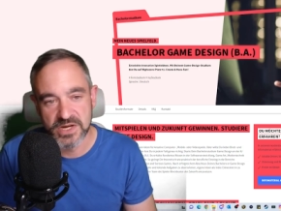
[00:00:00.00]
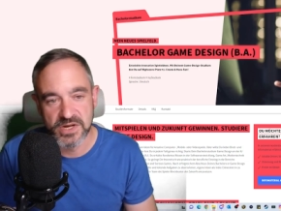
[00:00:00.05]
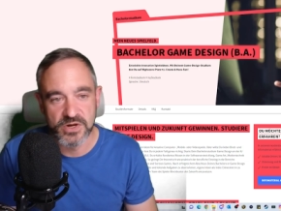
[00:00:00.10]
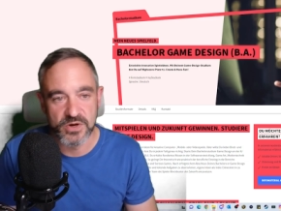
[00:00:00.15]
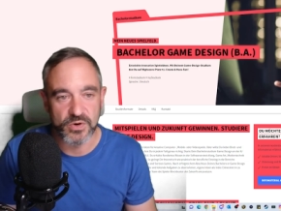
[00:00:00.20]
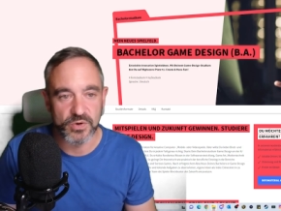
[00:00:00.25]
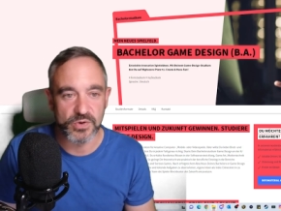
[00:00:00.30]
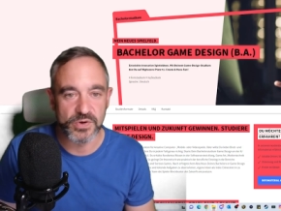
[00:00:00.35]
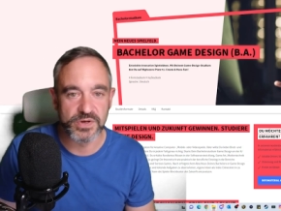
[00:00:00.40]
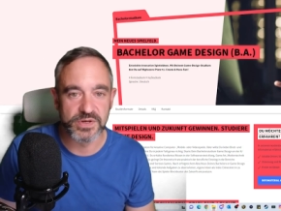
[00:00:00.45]

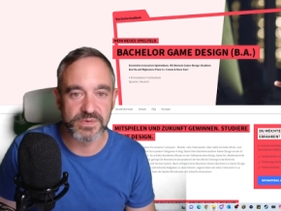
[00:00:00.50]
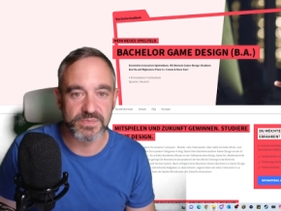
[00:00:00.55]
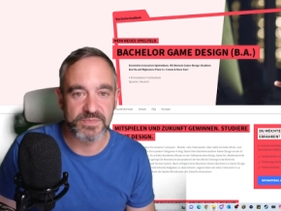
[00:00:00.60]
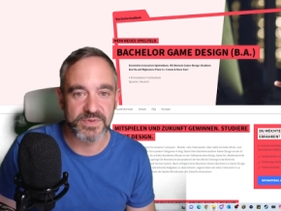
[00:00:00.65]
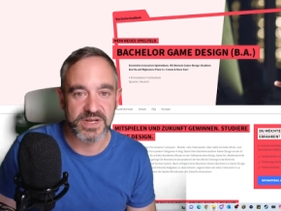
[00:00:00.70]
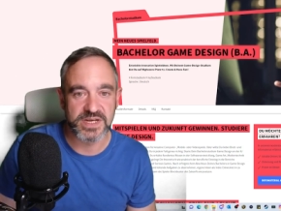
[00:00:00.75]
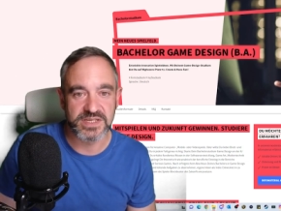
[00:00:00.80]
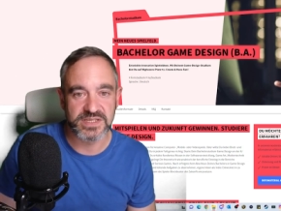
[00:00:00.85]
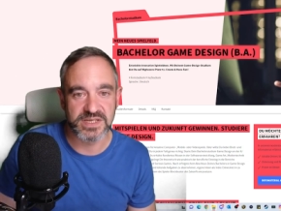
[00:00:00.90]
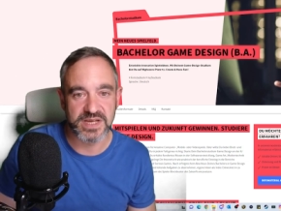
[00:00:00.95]
Und
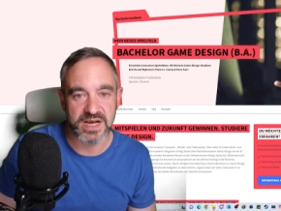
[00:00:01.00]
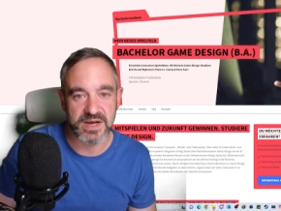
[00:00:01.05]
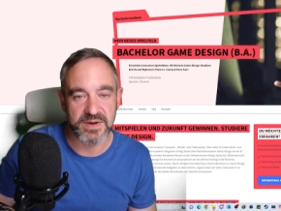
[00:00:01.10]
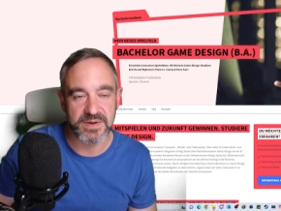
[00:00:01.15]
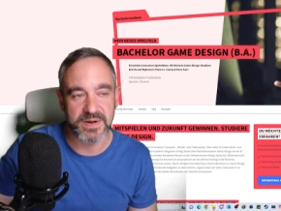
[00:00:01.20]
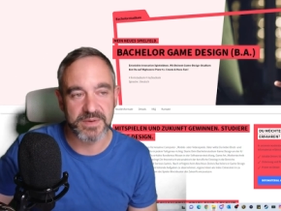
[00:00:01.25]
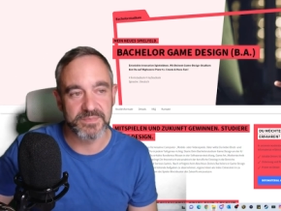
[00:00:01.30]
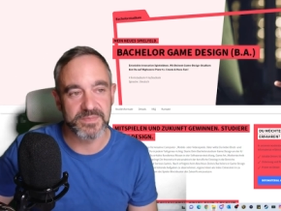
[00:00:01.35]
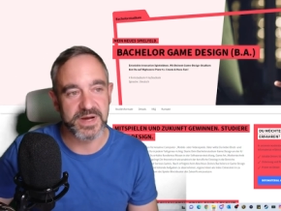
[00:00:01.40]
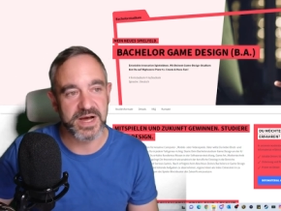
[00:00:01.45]
bei dieser
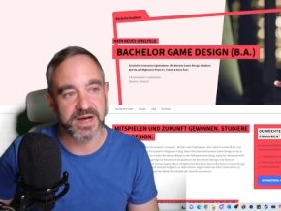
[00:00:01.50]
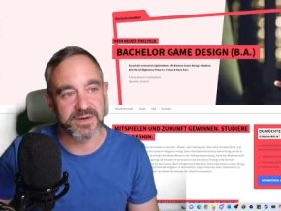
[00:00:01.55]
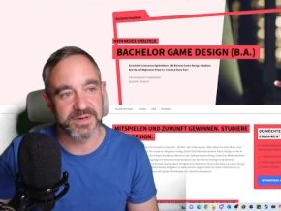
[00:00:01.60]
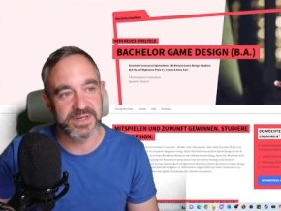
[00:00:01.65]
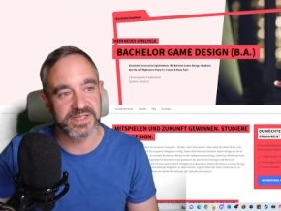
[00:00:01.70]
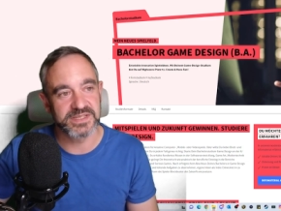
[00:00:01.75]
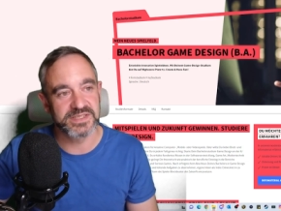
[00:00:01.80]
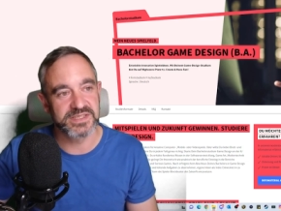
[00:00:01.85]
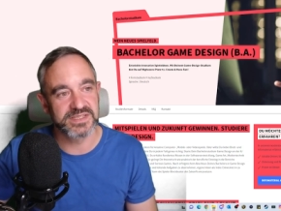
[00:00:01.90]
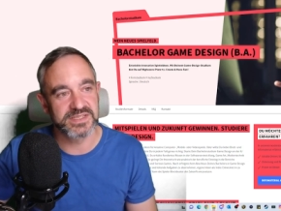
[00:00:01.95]

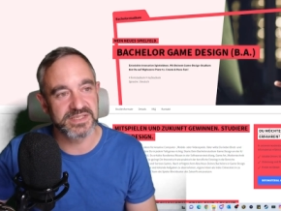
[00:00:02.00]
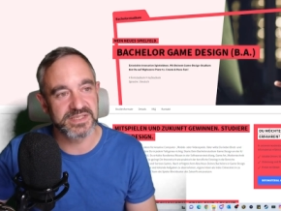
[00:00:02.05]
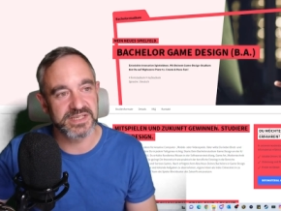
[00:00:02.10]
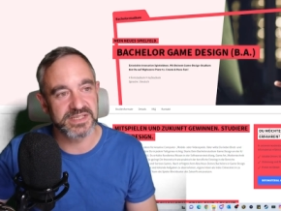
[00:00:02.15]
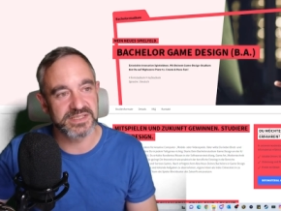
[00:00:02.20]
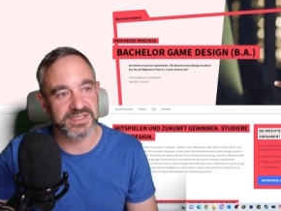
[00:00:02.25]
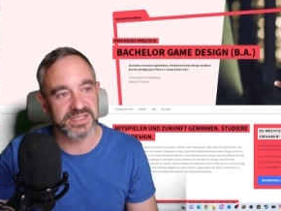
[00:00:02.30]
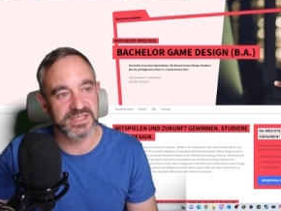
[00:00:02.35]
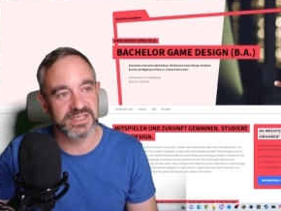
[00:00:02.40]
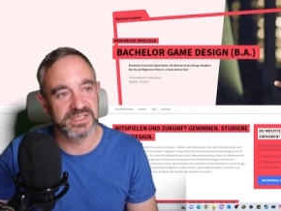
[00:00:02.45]
Arbeit ist es
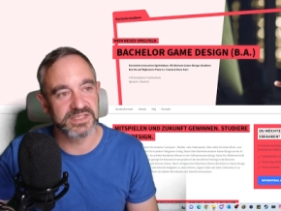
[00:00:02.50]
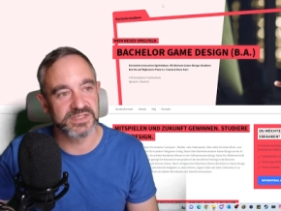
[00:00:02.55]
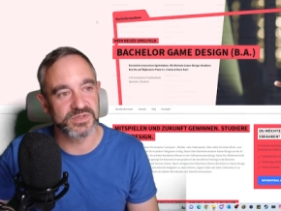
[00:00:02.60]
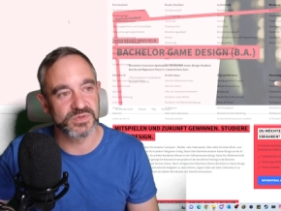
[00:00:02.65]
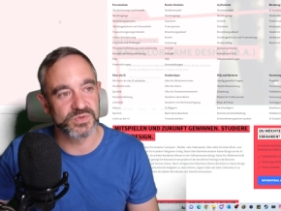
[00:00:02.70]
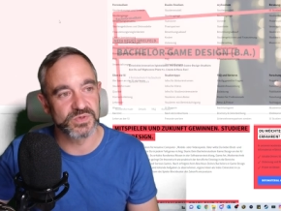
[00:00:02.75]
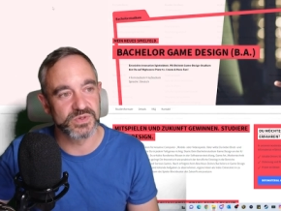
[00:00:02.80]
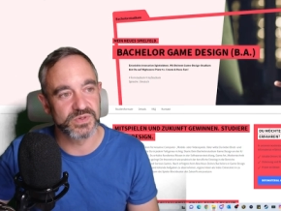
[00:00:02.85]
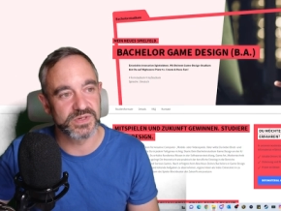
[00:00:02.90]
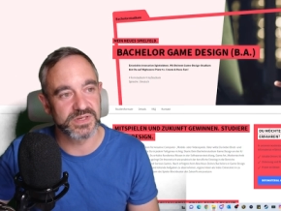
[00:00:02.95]
tatsächlich
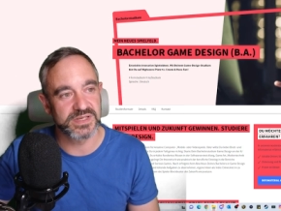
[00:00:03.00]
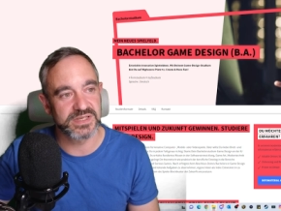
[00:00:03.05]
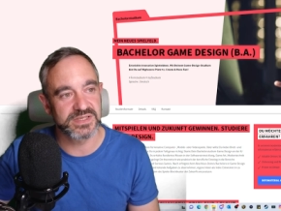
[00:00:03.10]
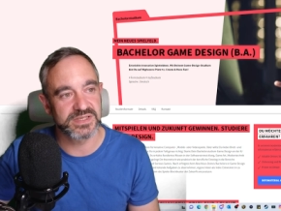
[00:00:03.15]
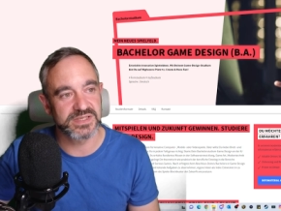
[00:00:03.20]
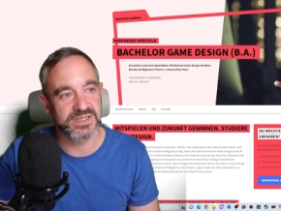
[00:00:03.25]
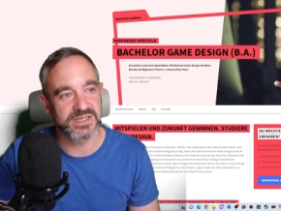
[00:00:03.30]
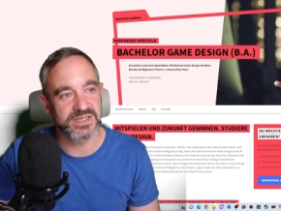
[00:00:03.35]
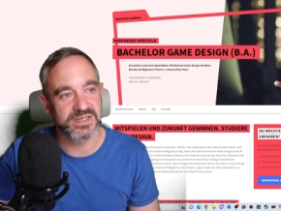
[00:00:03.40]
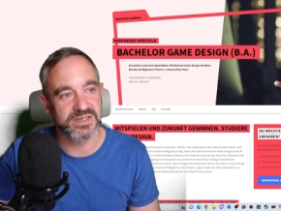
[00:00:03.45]
so, dass ihr